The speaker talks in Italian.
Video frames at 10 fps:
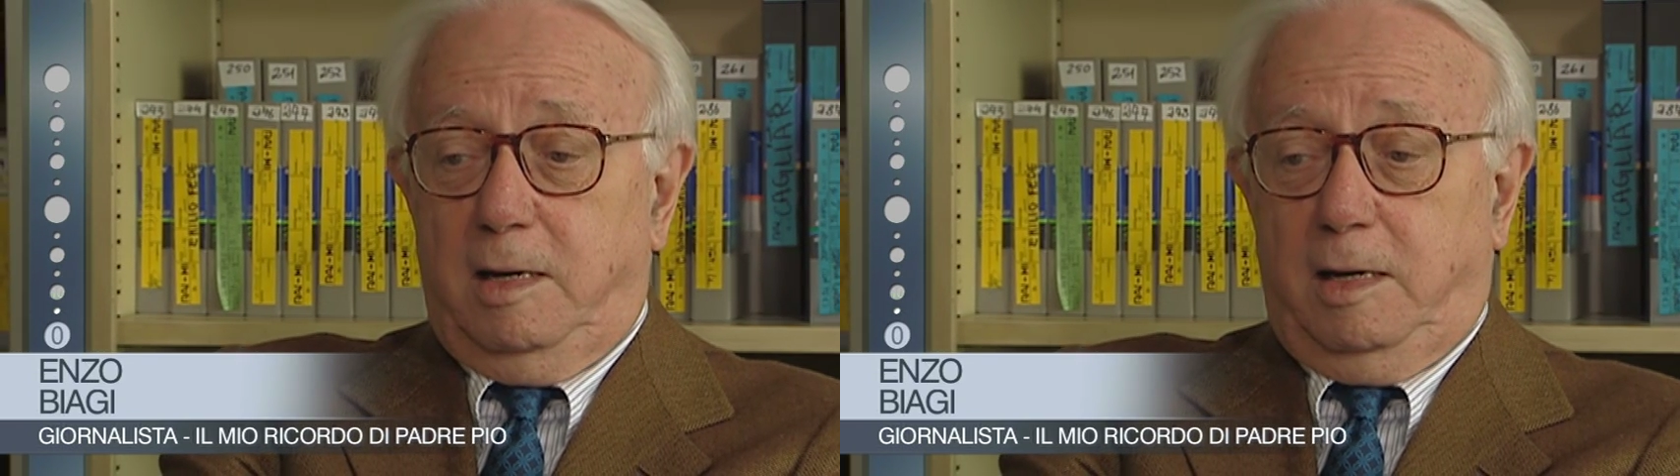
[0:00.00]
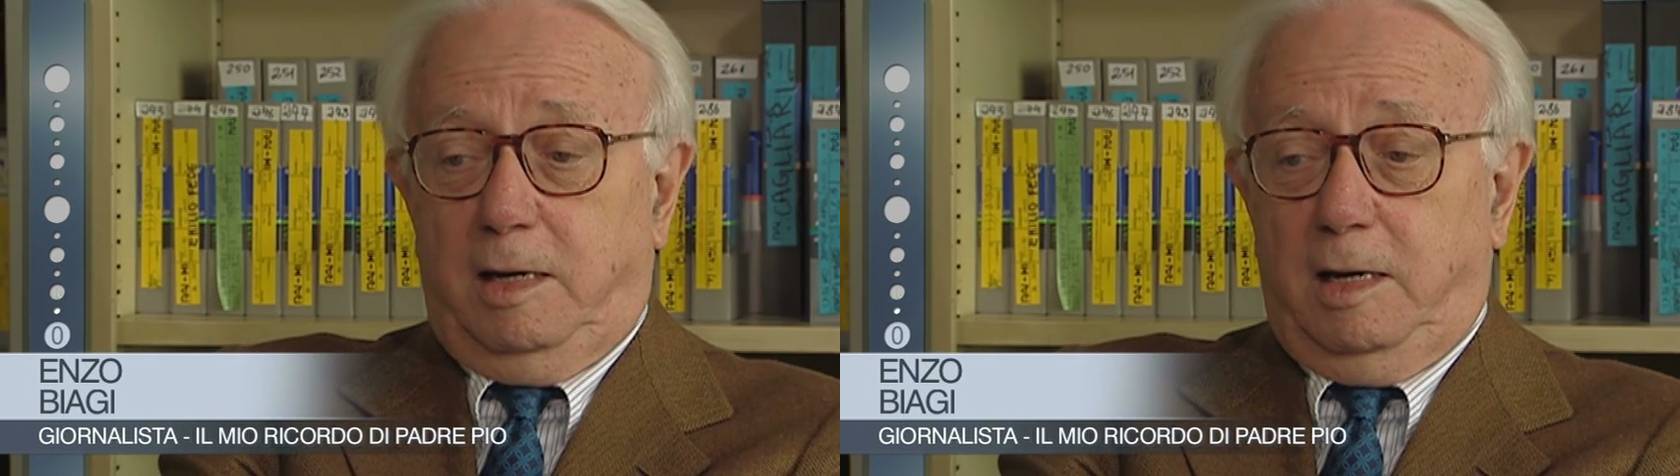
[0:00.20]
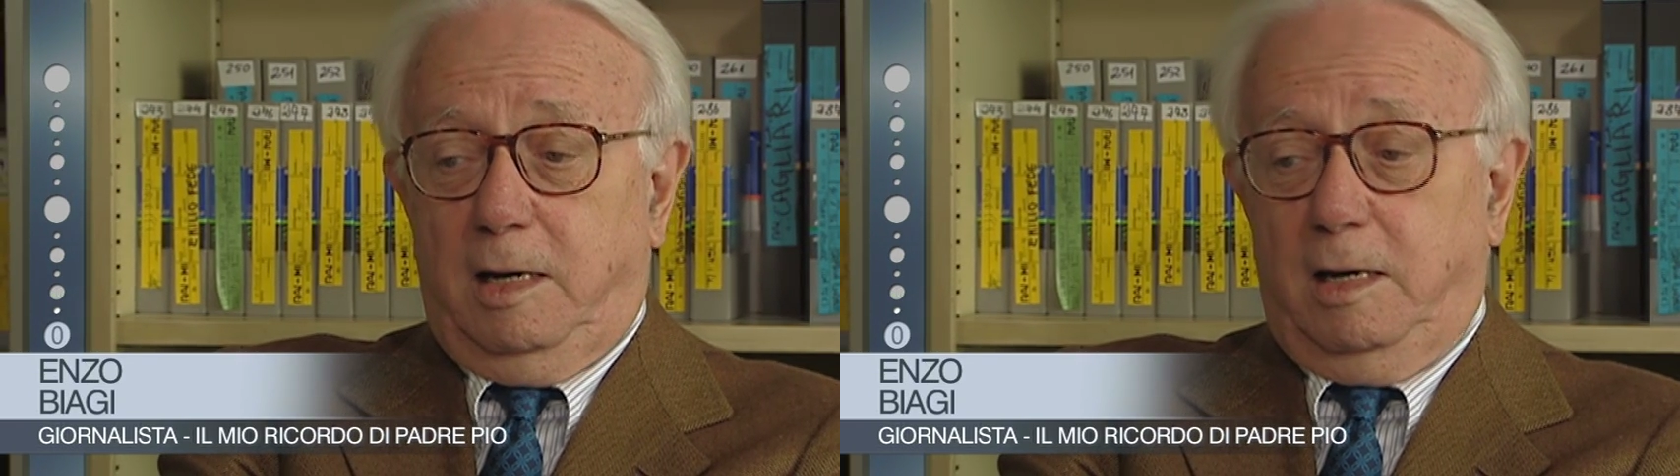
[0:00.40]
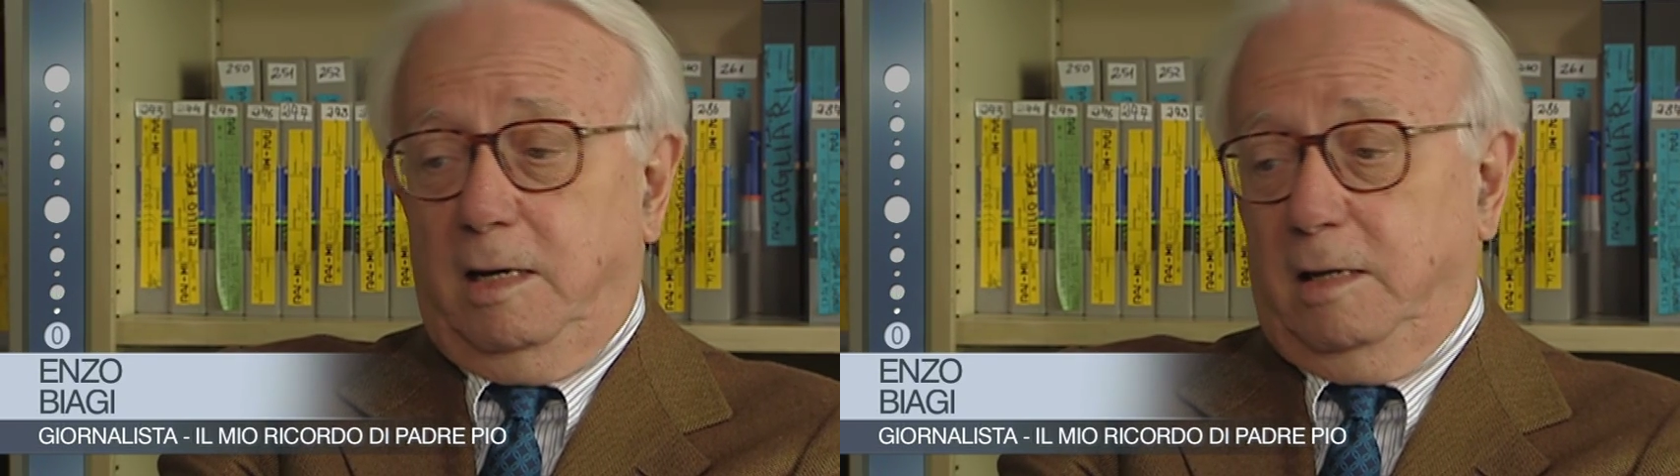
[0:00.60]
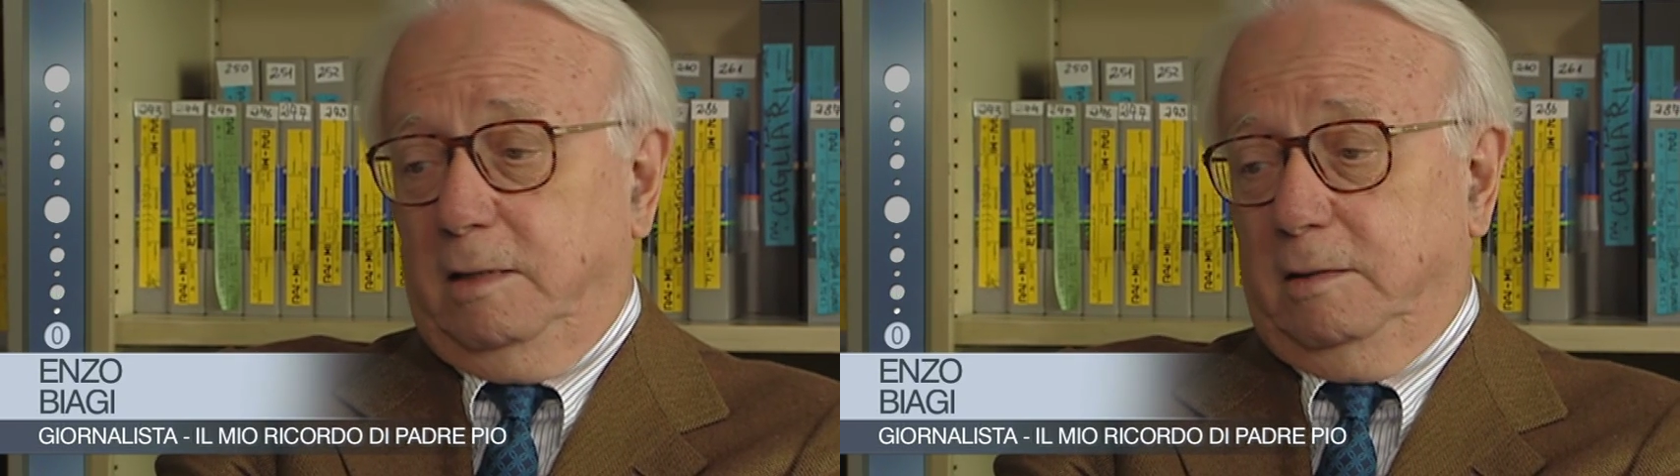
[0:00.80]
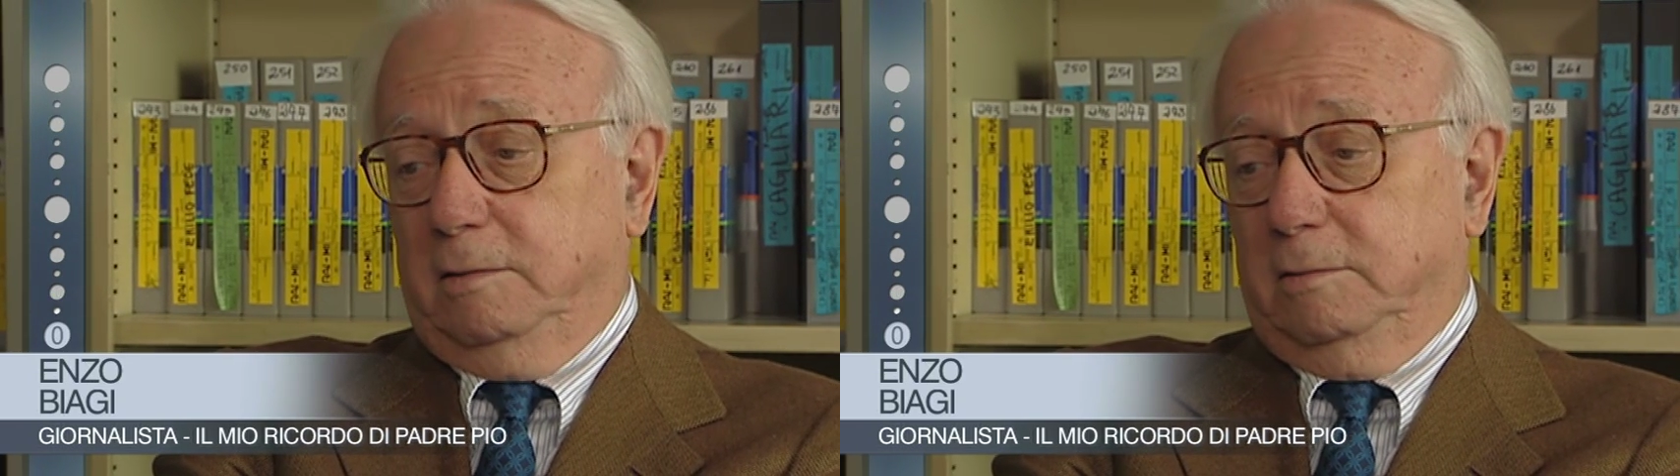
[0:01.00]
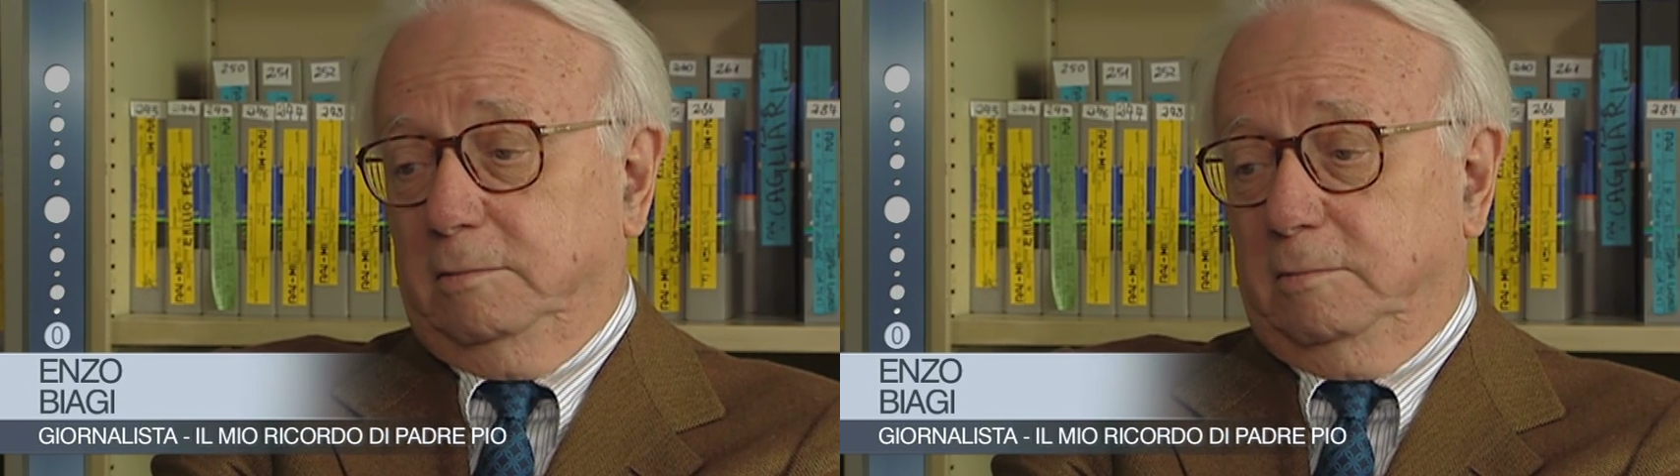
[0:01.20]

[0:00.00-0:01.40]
e che ha